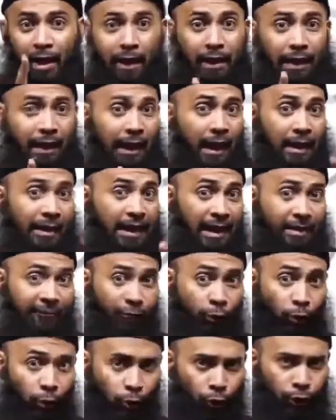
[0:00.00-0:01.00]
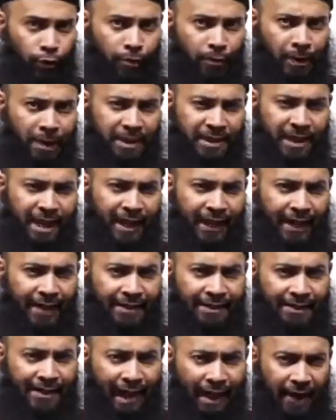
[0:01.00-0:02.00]
Laki-laki yang fulus biasanya
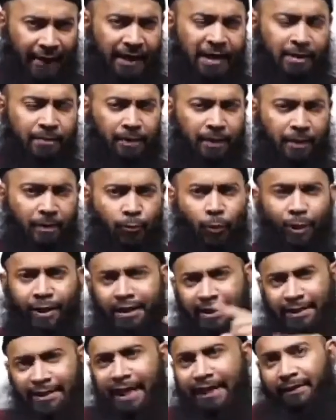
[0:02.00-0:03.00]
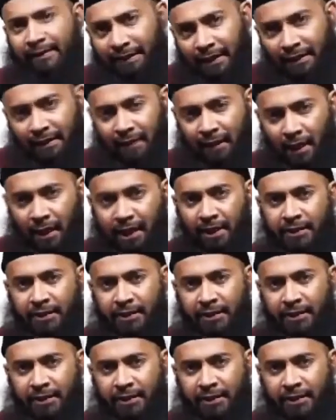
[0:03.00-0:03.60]
akan cari perempuan yang cantik.